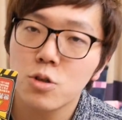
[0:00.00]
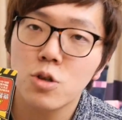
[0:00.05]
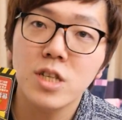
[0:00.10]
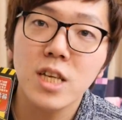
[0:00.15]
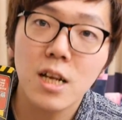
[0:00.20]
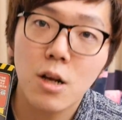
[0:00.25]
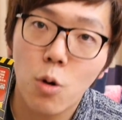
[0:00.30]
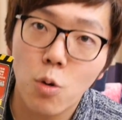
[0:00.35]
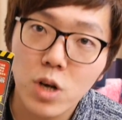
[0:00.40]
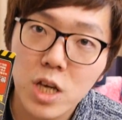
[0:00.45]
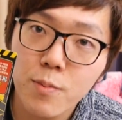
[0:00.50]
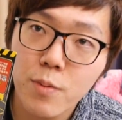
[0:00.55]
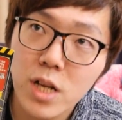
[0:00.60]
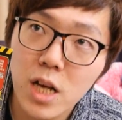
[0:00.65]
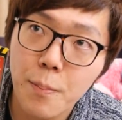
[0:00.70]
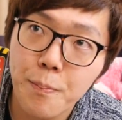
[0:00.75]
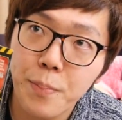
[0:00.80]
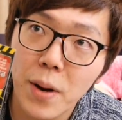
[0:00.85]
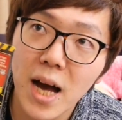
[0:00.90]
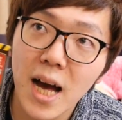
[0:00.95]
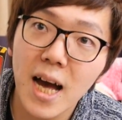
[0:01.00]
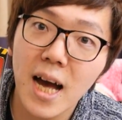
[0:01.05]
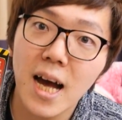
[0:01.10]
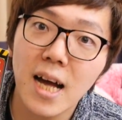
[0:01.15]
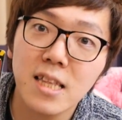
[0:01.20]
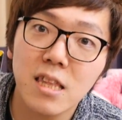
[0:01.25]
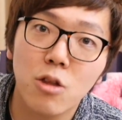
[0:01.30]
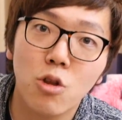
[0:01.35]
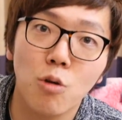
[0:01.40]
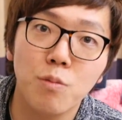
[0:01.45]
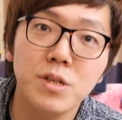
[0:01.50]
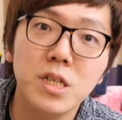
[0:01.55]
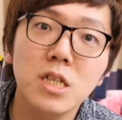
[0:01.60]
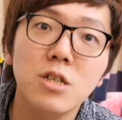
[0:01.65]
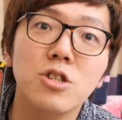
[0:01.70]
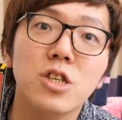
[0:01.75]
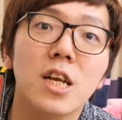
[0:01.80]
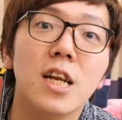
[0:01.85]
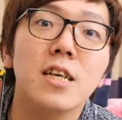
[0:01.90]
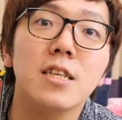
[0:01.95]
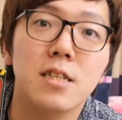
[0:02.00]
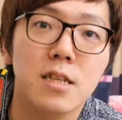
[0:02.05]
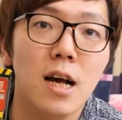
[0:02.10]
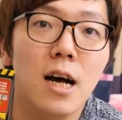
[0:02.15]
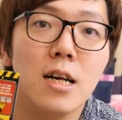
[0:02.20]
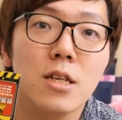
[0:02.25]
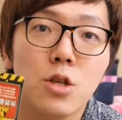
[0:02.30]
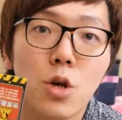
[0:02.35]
そしたらゴキブリがパーンって飛び散るじゃないですか。